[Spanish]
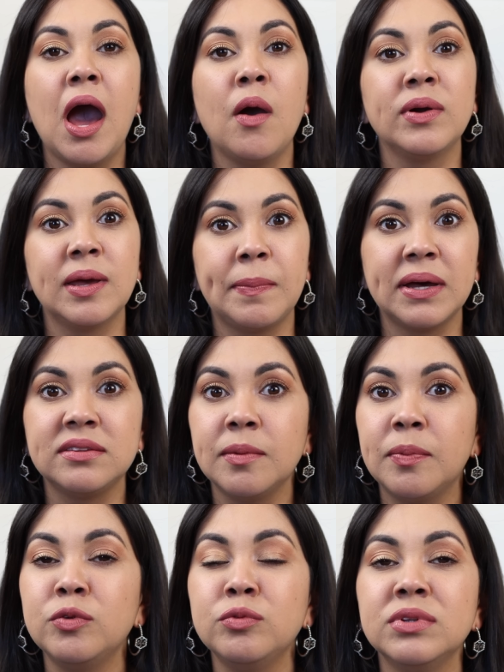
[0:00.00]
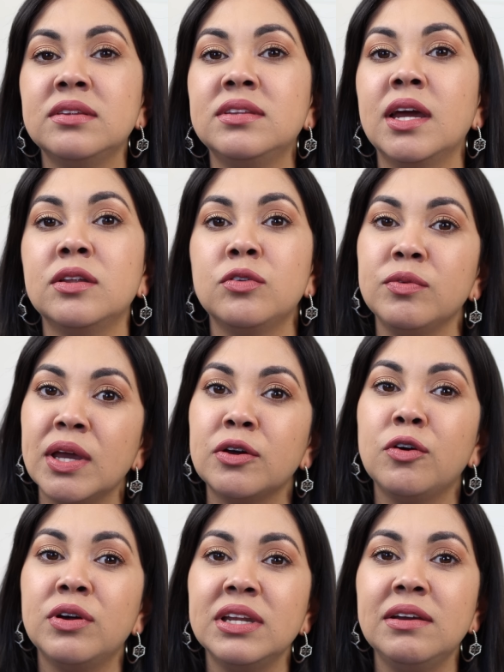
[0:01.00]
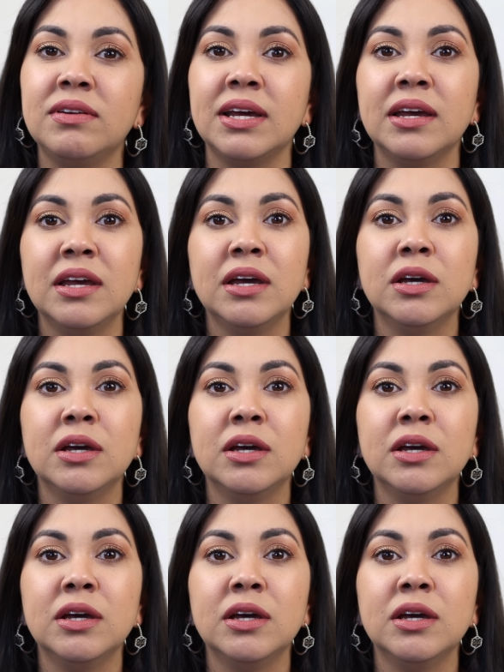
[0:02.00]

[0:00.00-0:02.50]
aunque pasé por un desierto bien horrible,